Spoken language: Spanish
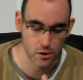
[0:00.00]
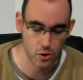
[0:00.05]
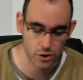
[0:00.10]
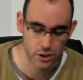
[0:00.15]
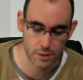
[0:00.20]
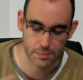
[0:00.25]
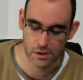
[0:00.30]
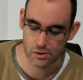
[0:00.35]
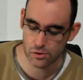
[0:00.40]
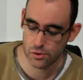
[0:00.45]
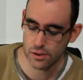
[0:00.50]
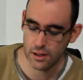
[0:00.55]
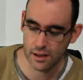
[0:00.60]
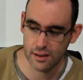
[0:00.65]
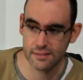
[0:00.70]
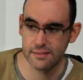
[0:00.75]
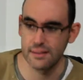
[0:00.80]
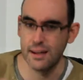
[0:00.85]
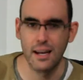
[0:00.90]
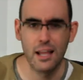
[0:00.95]
otra persona que
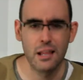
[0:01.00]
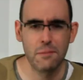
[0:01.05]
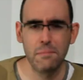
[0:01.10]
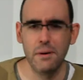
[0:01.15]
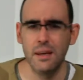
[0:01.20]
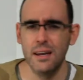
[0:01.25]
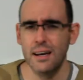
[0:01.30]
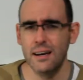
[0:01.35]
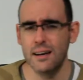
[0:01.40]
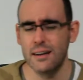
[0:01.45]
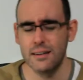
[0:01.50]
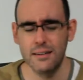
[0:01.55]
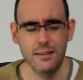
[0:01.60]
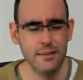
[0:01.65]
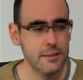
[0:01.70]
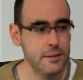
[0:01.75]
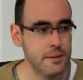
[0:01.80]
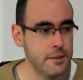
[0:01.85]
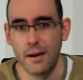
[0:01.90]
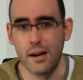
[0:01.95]
está a la espera.
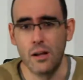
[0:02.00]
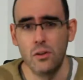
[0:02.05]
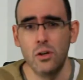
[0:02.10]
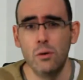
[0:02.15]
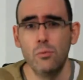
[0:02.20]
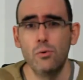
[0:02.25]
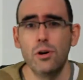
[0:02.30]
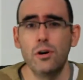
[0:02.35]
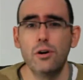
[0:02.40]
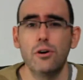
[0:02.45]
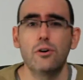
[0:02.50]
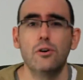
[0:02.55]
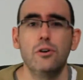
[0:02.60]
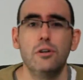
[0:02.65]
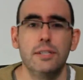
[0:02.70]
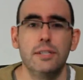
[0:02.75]
Para no aburriros con los